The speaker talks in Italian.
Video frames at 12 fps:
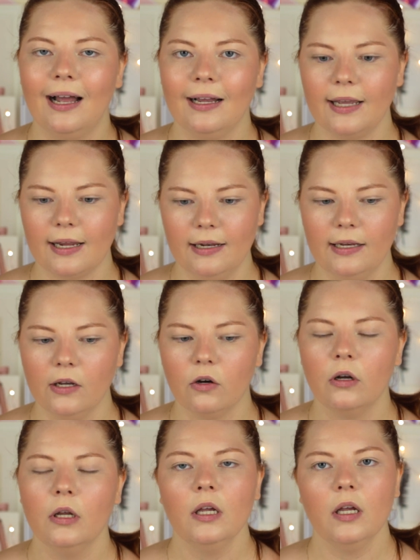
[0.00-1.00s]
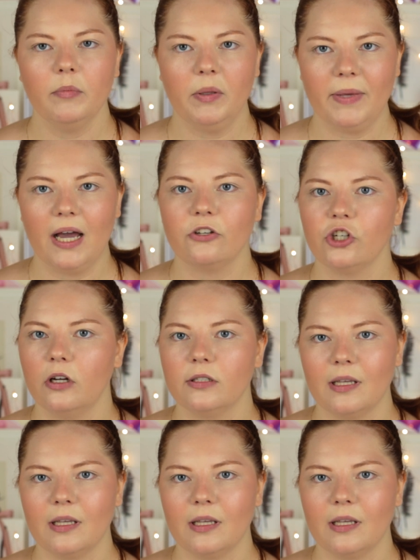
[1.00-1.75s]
anche Clio mi piace,